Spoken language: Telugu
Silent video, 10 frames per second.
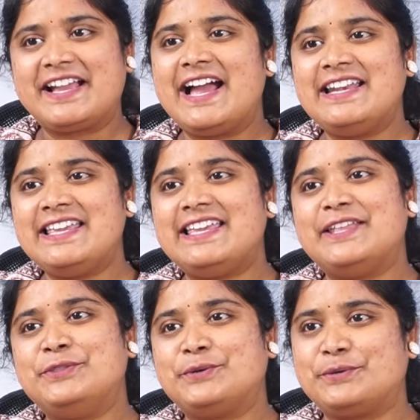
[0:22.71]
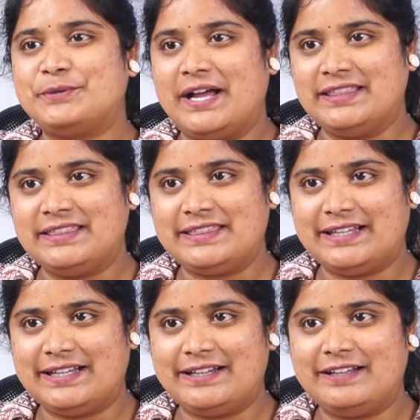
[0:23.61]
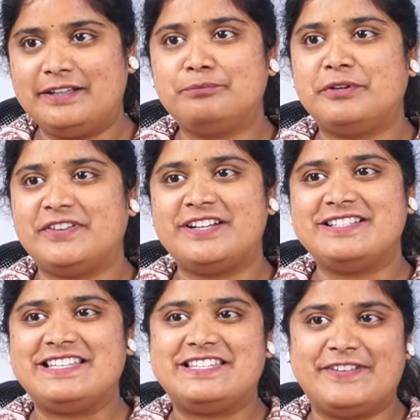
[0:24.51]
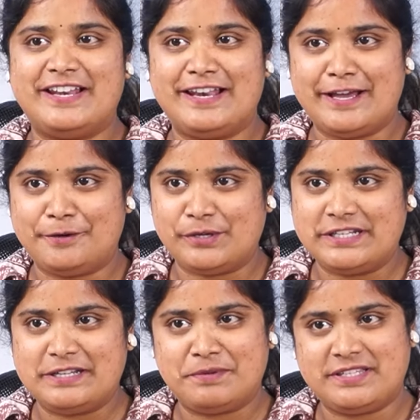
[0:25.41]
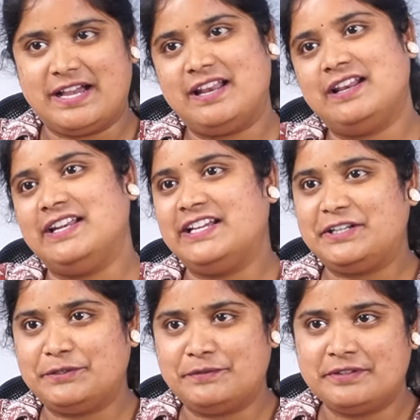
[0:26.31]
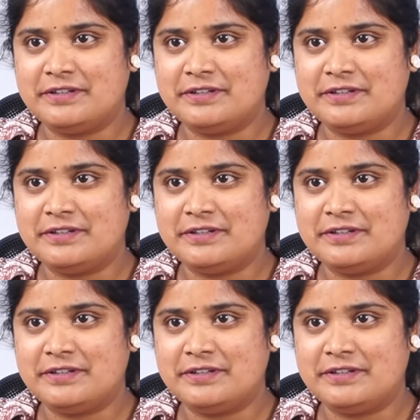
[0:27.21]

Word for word: కానీ ఎందుకు అంత ప్రిఫరెన్స్ ఇచ్చి వెళ్ళారు అని చెప్పి చాలా నెగిటివ్